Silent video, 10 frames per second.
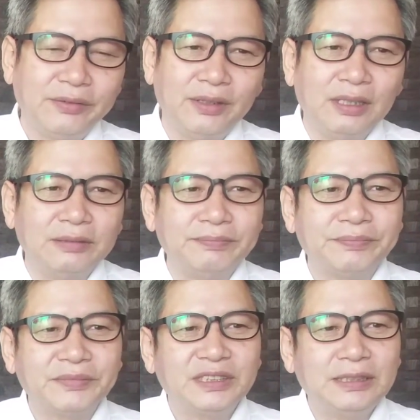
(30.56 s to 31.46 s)
네,
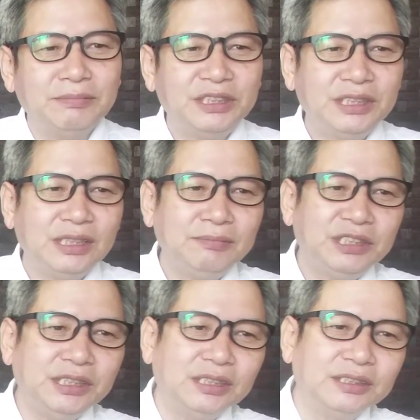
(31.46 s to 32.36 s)
김시림
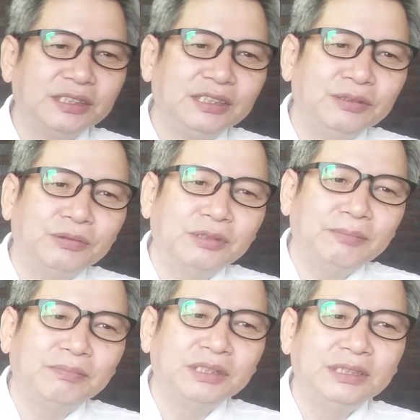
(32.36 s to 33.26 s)
씨는 저희
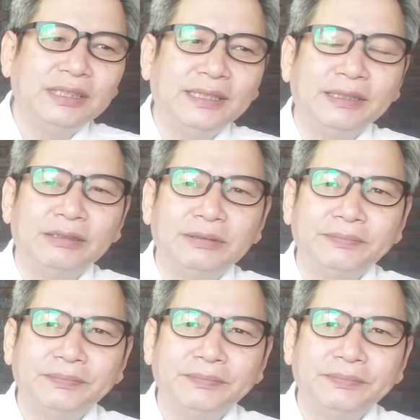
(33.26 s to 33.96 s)
오랜 벗인데요.